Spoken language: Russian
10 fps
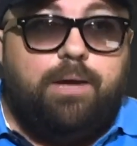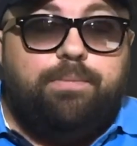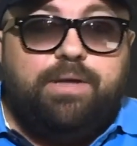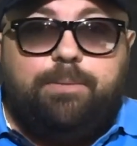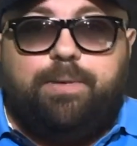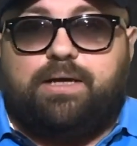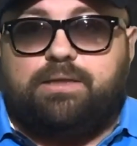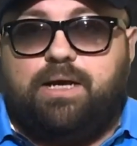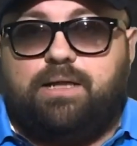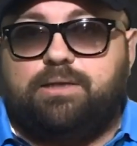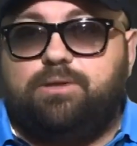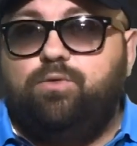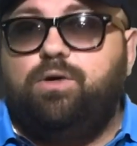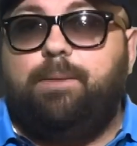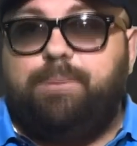Мне показалось,
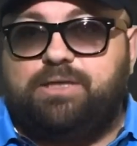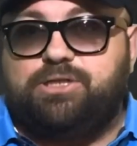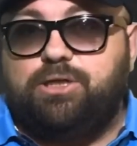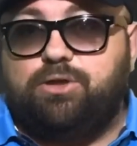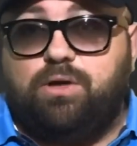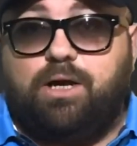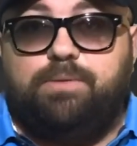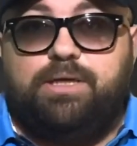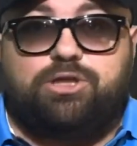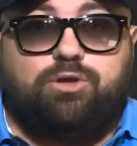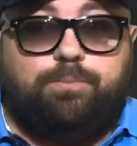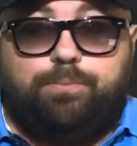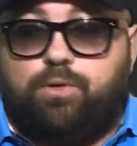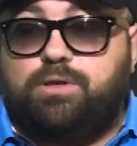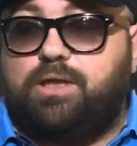ну и опять же не только мне, что
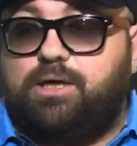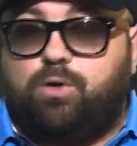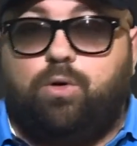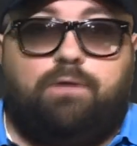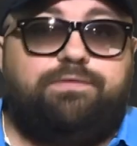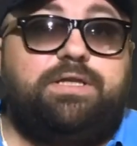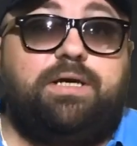просто Киркоров